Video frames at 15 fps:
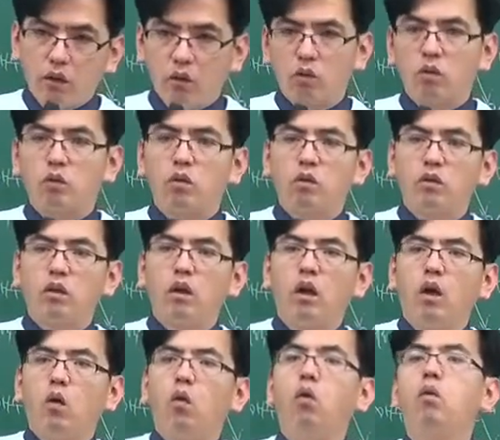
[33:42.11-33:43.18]
요 정도고요.
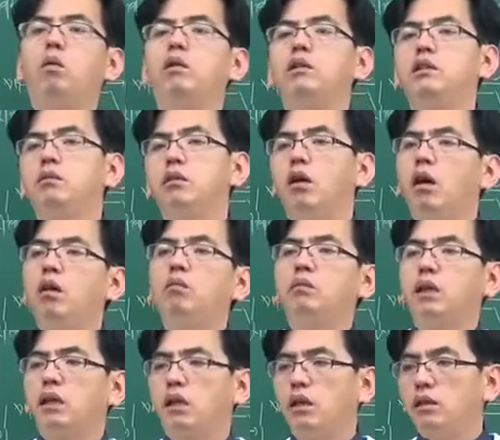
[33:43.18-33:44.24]
5번쯤은
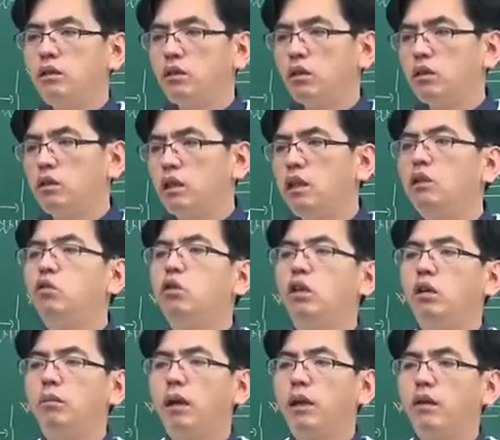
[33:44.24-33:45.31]
겁나 길죠. 제일
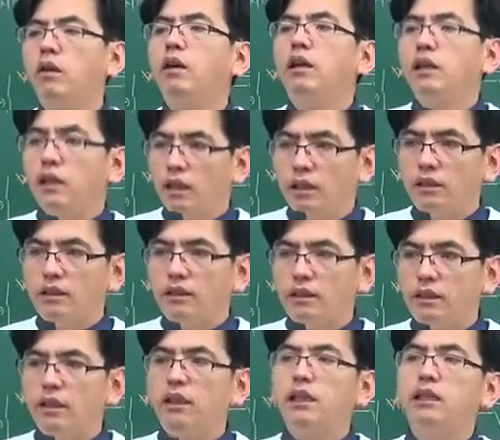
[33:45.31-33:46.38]
뒤를 봐요.
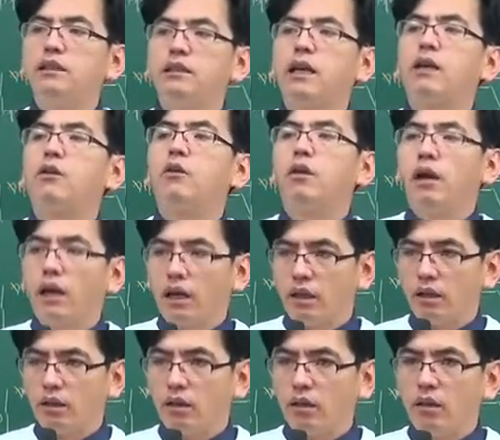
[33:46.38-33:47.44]
일시
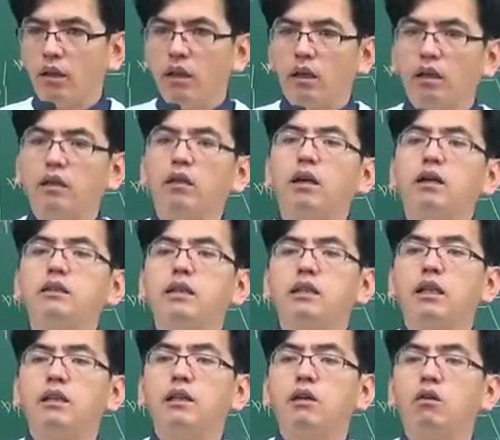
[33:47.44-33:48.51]
사용하는 거. 끊어가셔야
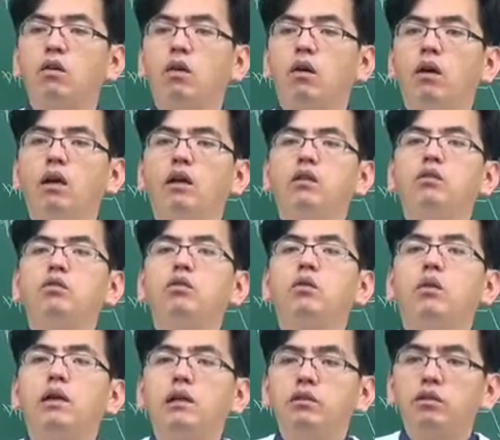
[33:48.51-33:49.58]
된다고
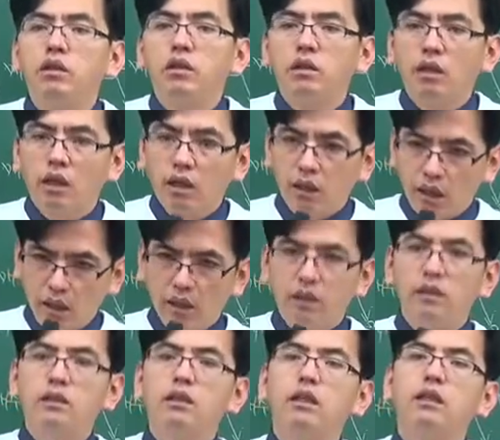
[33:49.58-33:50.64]
수용할 수 있다.
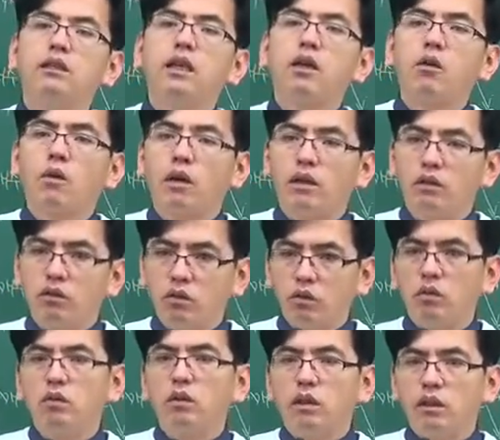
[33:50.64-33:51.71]
일시 사용할
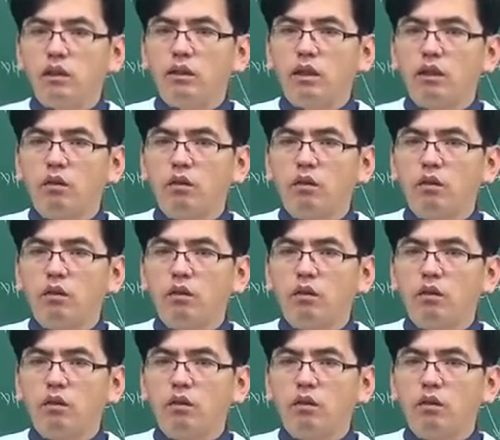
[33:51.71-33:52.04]
수 있다.